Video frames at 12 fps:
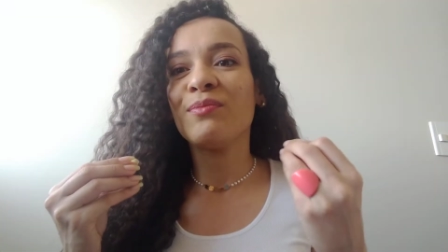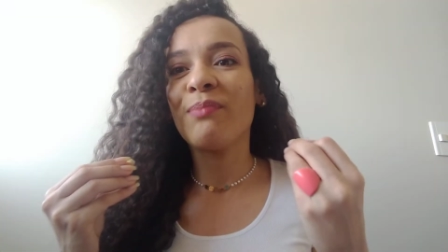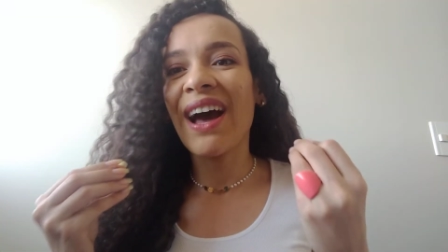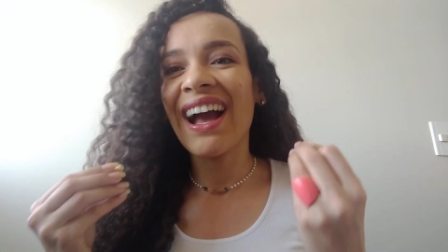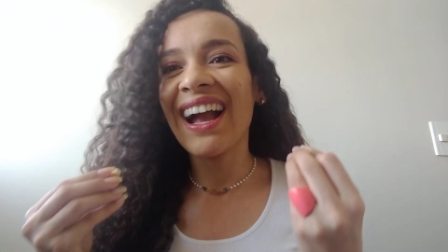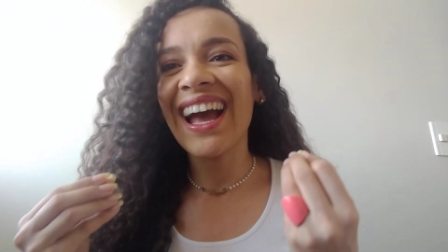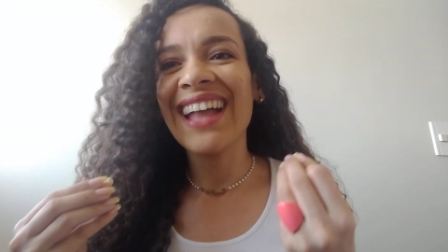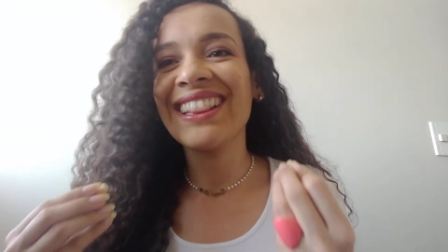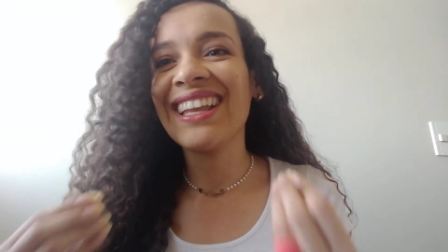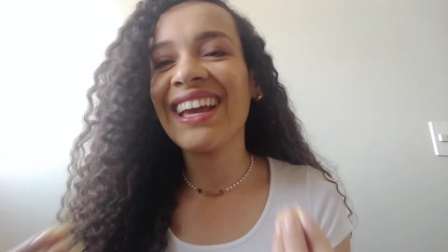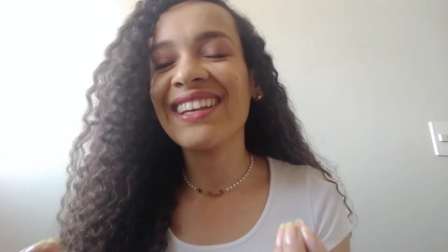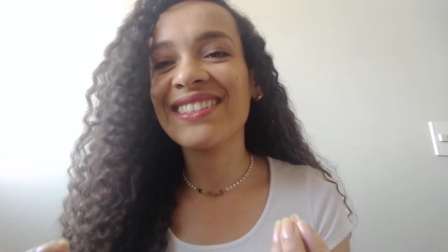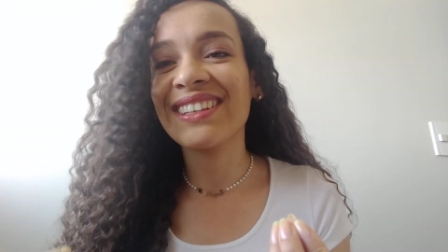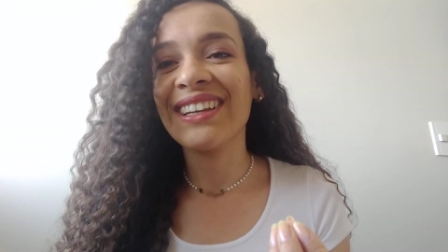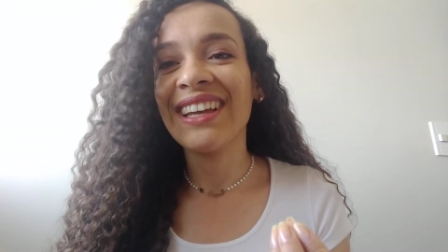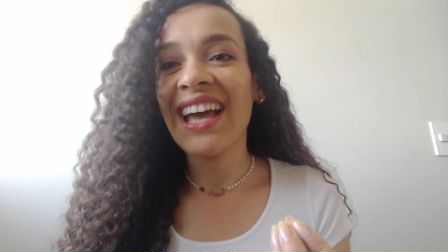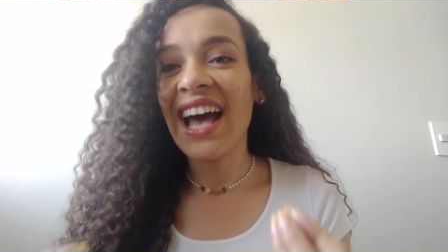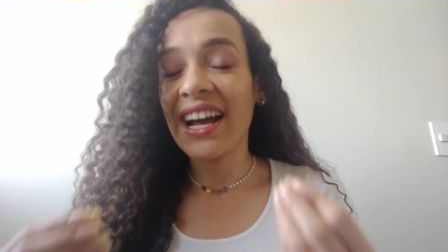embarcar nessa,
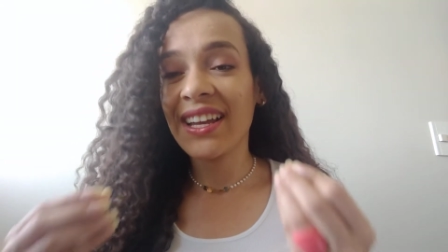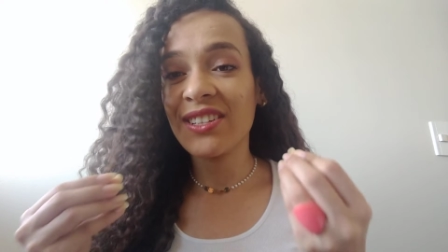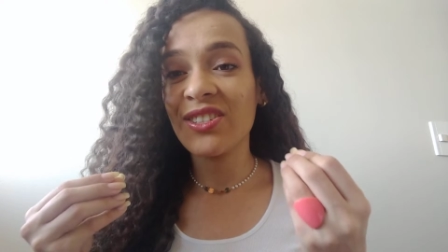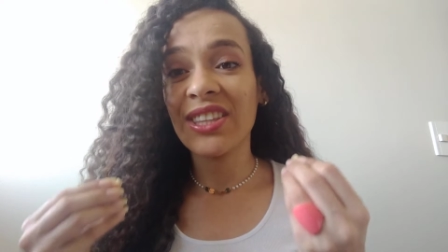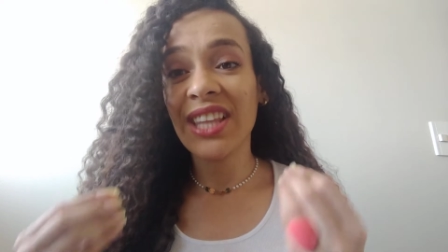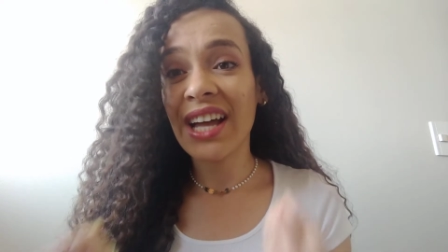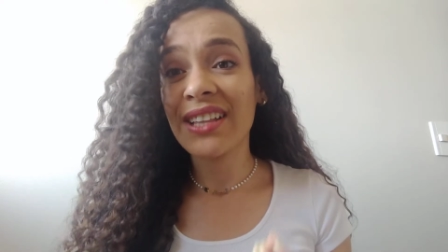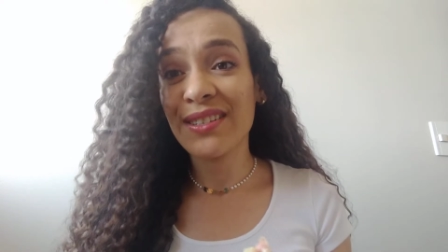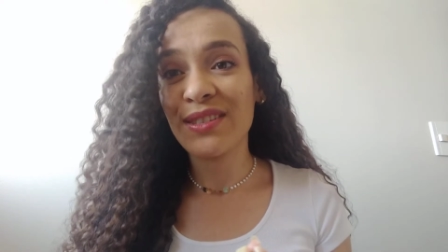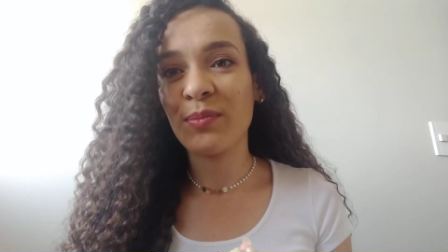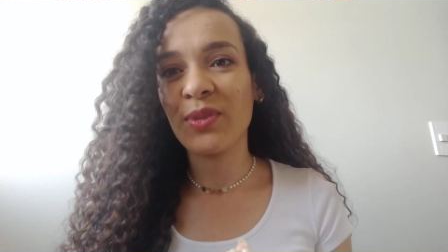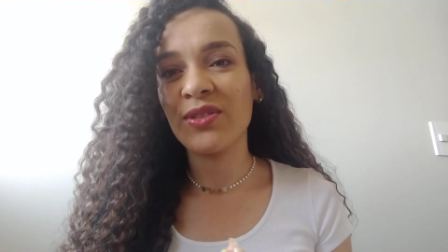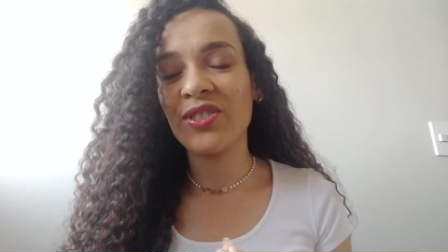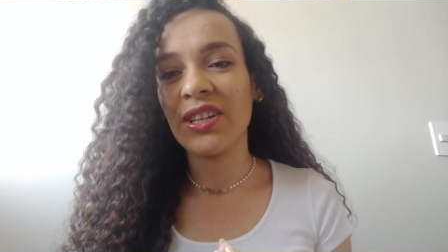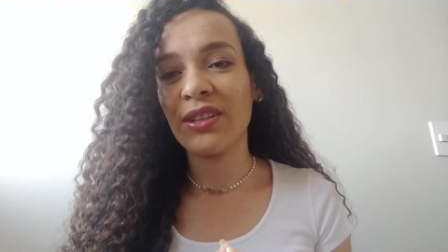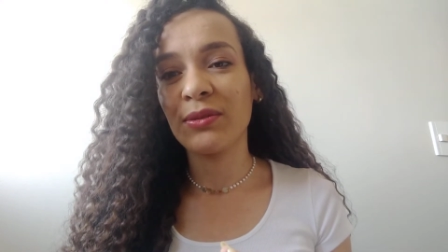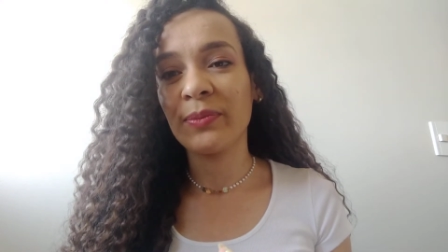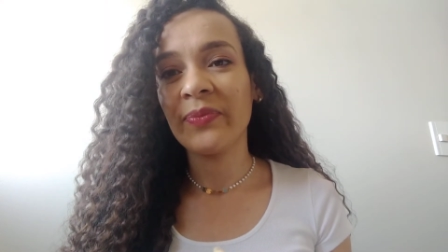acreditar nesse
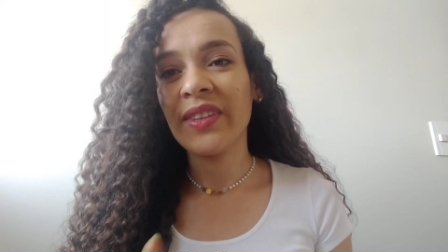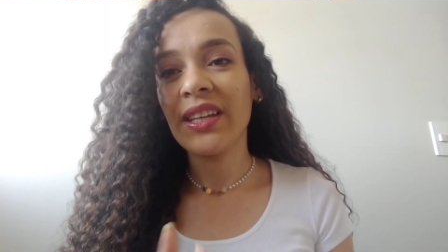projeto.